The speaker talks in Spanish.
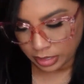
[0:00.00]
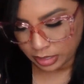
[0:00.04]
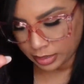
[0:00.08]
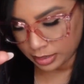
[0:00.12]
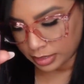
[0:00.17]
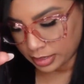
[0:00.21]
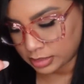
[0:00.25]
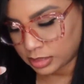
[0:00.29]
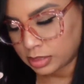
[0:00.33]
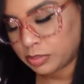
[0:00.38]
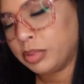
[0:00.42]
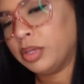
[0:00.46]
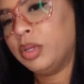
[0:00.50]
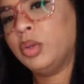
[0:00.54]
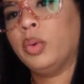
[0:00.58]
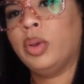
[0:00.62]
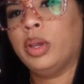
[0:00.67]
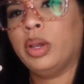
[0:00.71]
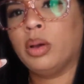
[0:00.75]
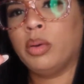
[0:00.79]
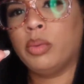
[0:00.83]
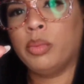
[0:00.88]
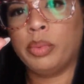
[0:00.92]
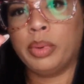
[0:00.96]
ya se me estuve
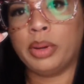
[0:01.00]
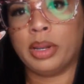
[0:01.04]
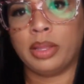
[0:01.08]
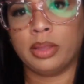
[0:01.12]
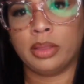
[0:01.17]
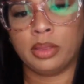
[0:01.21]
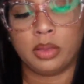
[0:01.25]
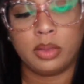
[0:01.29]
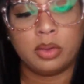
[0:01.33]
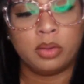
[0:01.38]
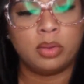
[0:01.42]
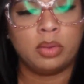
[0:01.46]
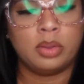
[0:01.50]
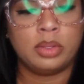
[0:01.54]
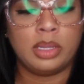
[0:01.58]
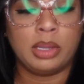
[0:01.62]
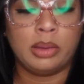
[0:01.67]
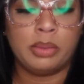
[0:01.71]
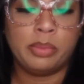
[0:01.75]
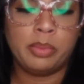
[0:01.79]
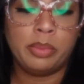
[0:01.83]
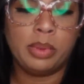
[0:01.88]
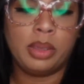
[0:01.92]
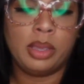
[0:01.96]
comprando
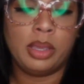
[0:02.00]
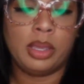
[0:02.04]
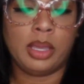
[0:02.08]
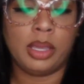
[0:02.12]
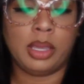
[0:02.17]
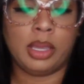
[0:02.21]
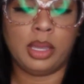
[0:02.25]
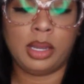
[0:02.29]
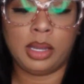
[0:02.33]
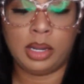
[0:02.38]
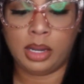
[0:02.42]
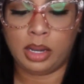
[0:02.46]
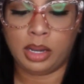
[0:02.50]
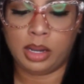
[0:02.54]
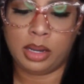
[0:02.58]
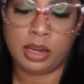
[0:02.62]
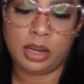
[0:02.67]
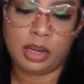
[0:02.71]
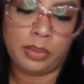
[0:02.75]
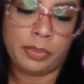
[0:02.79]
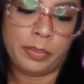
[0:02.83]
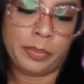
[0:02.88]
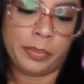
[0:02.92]
también el